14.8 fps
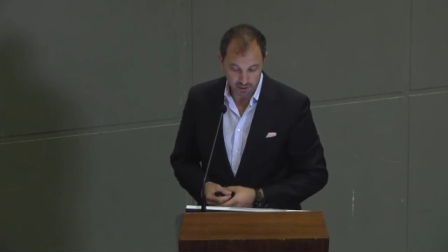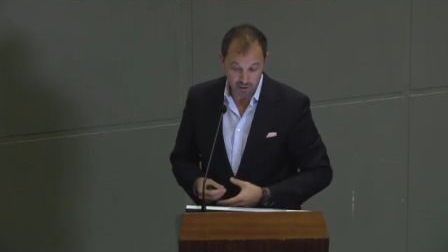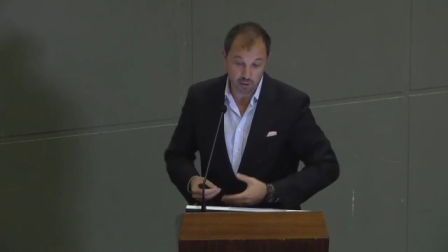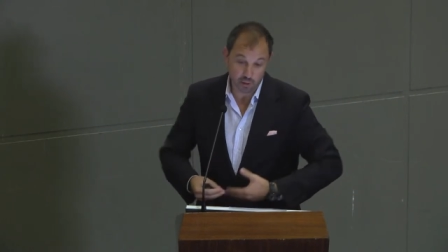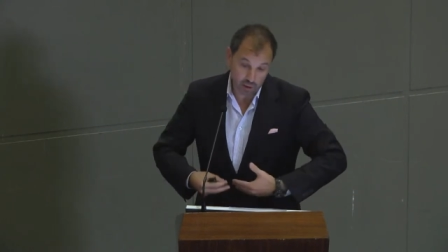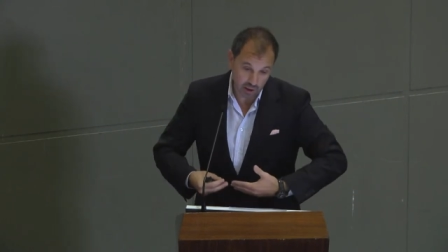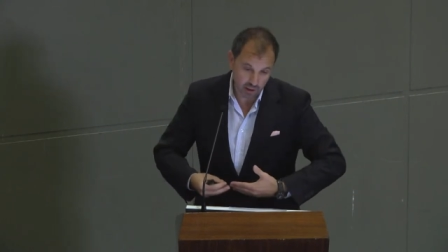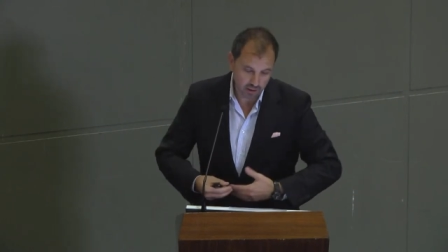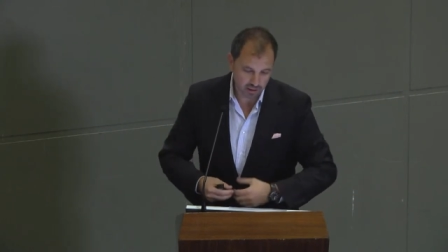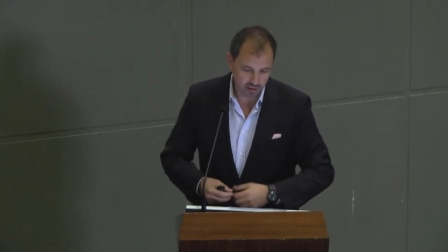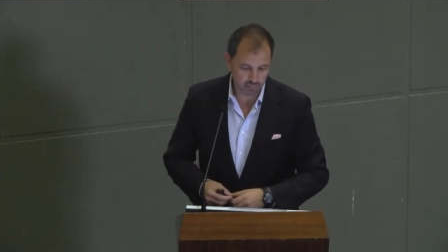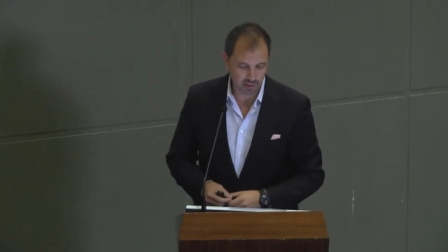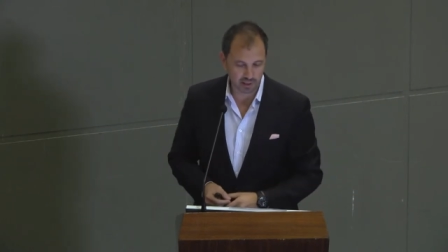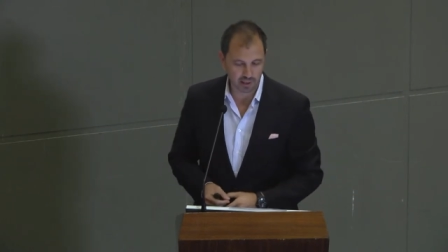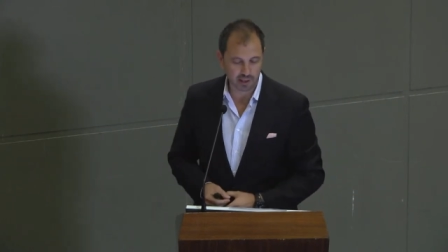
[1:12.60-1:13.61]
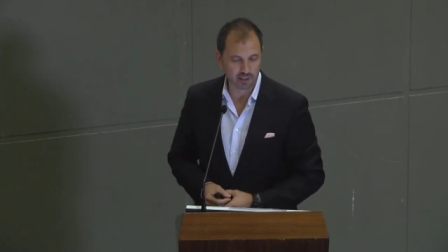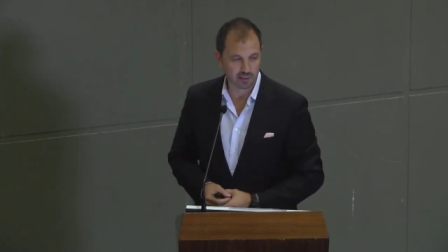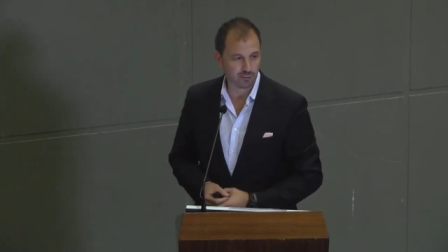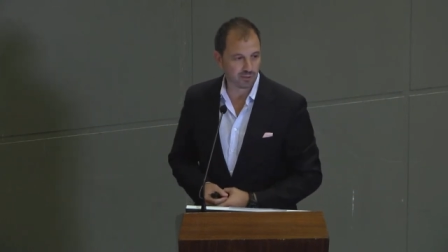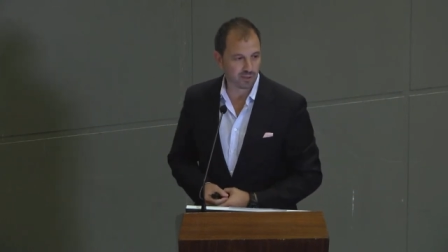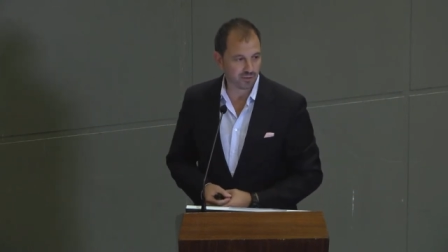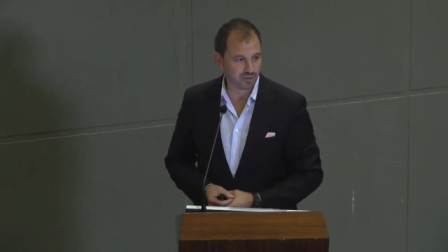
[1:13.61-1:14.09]
que organiza, valga la
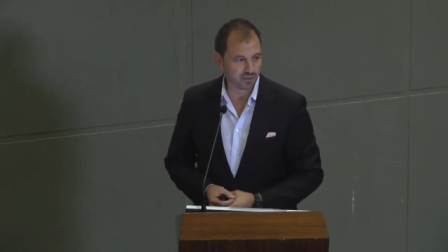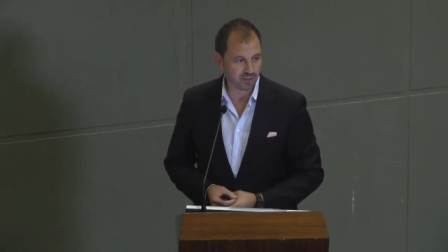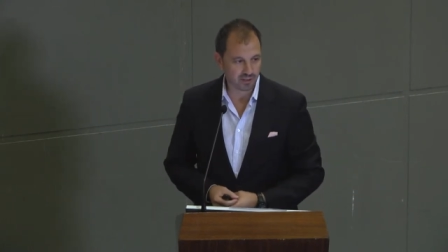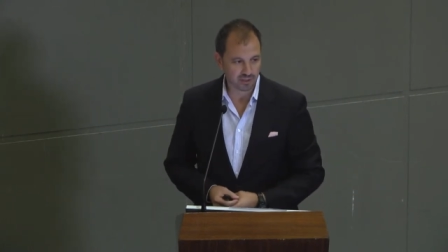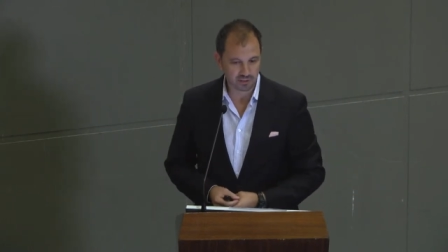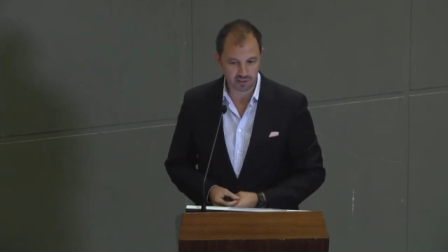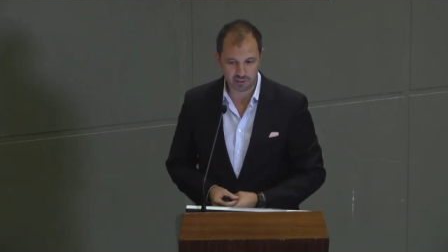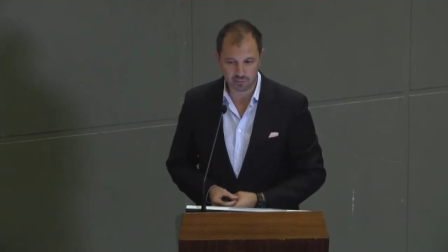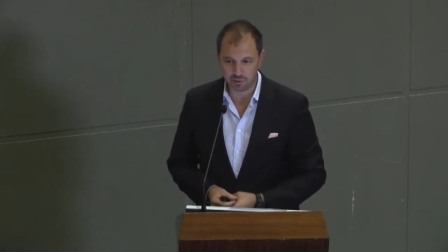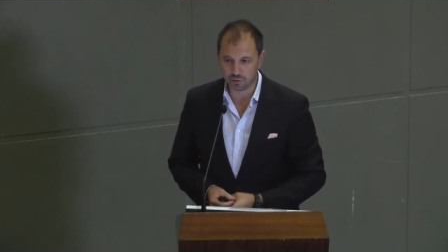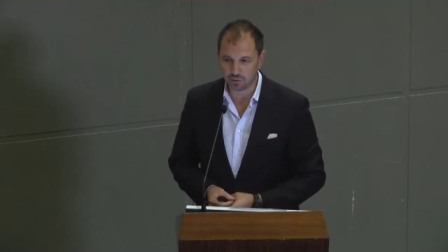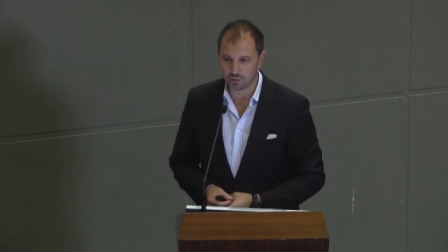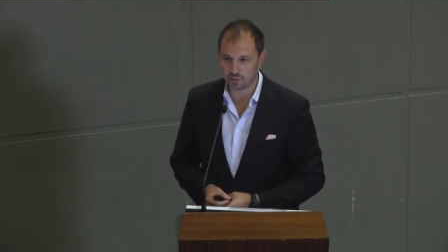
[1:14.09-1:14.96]
redundancia, este evento